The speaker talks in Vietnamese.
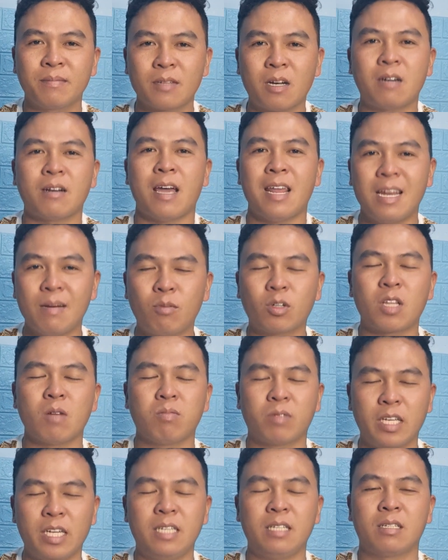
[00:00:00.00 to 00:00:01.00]
đó đây là một
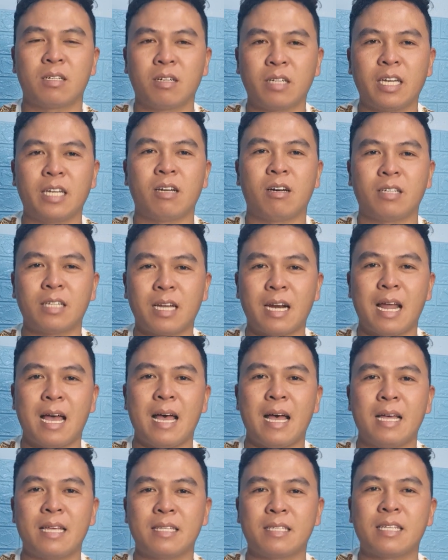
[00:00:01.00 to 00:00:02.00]
thông tin có thể nói rằng
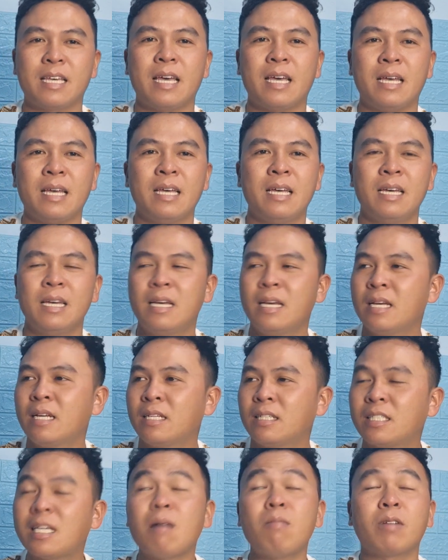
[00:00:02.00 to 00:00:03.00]
là sẽ
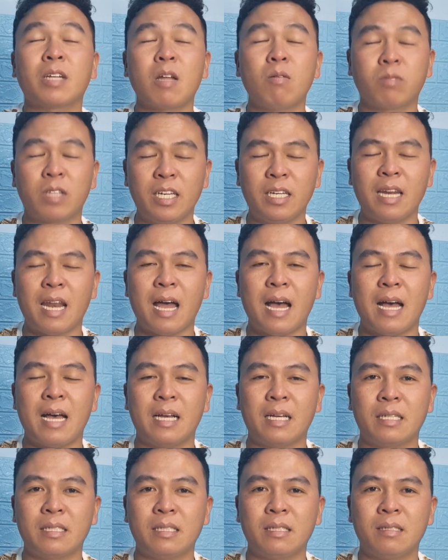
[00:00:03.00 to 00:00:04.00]
trong cái thông tin
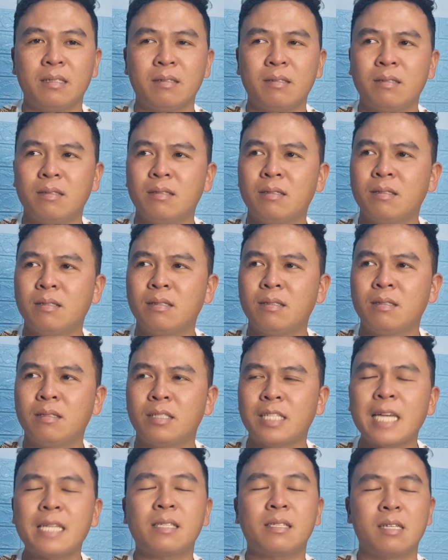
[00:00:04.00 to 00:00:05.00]
là
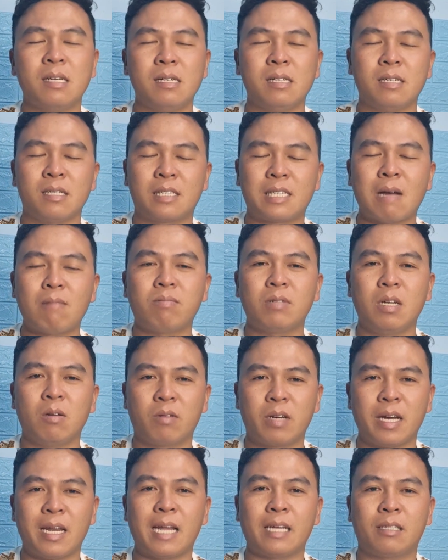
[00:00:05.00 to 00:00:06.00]
xét xử trong điều
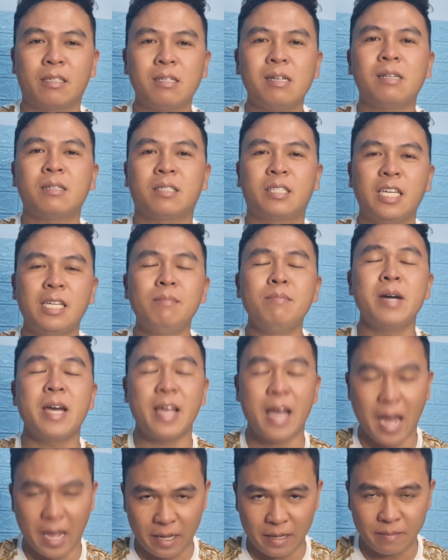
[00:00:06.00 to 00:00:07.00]
kiện là trước 90
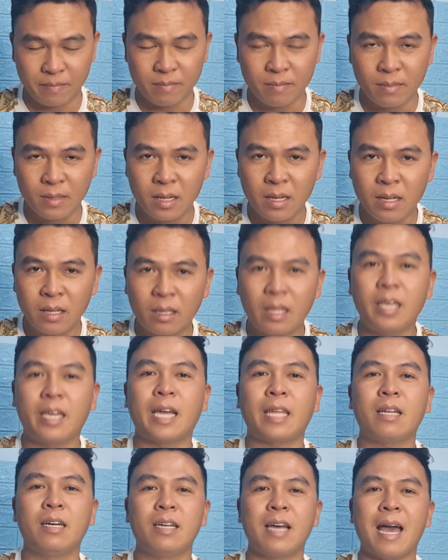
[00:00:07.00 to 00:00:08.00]
ngày thì
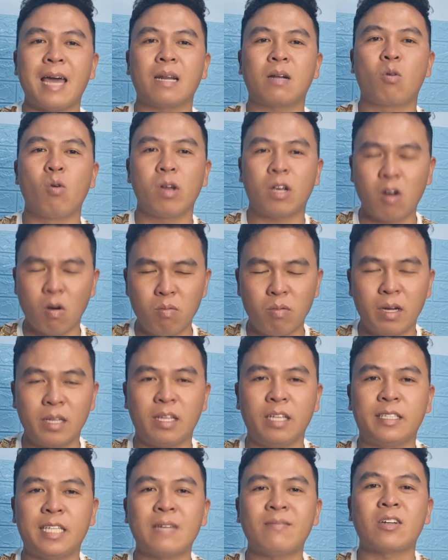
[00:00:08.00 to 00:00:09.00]
cái thời hạn cuối cùng ấy
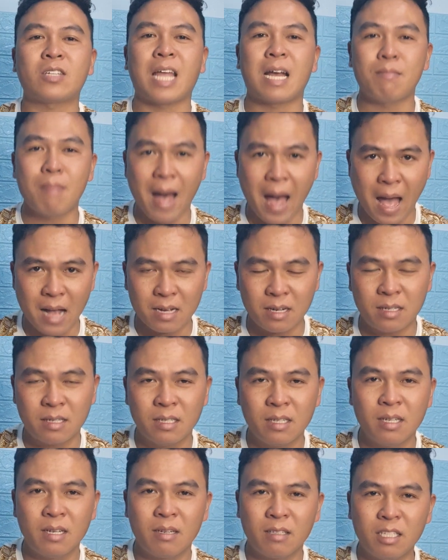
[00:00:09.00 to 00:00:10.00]
thì sẽ vào tháng 3 cơ
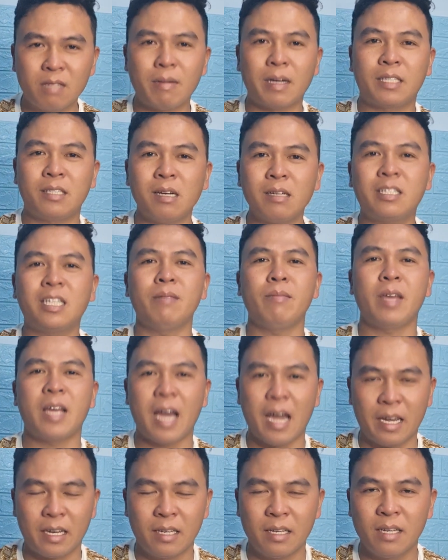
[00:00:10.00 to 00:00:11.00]
nhưng mà trước 90
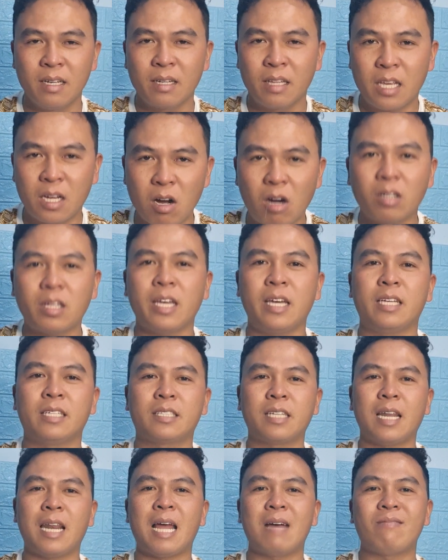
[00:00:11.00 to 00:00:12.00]
ngày thì có thể
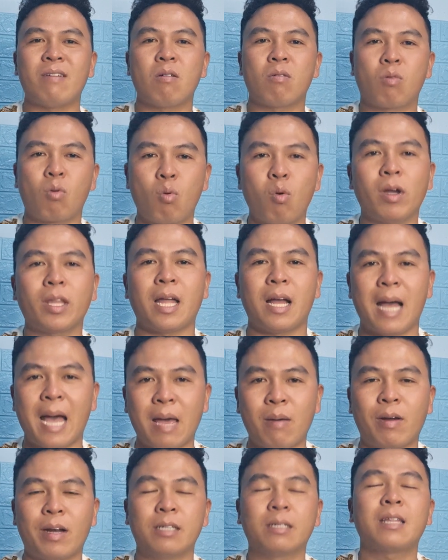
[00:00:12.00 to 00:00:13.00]
sẽ là vào cuối tháng 2
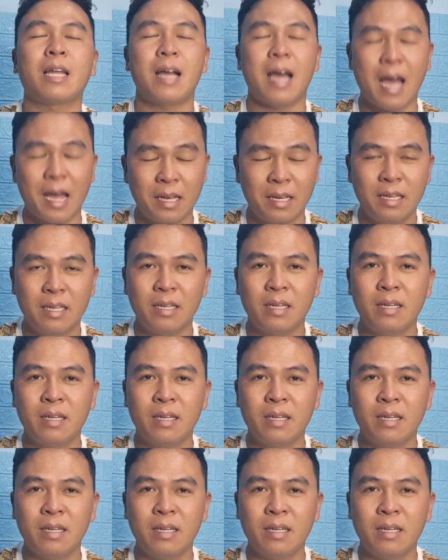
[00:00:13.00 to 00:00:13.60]
hoặc lớn tháng 2